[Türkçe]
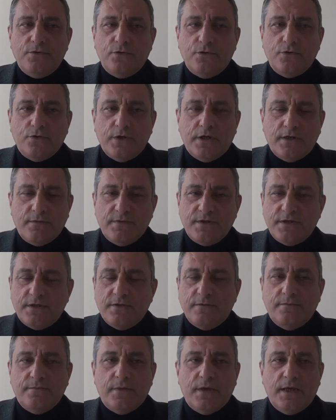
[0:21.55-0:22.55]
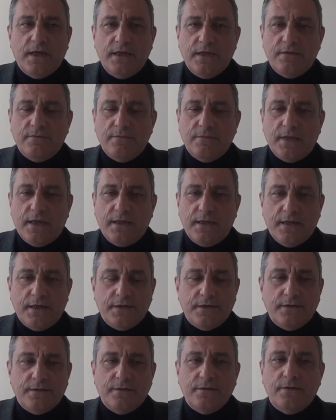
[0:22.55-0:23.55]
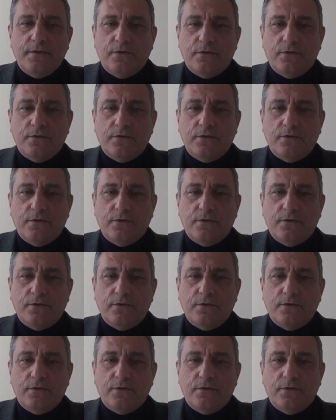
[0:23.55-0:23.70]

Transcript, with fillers: çocuklarımızın, eğitimmenlerin,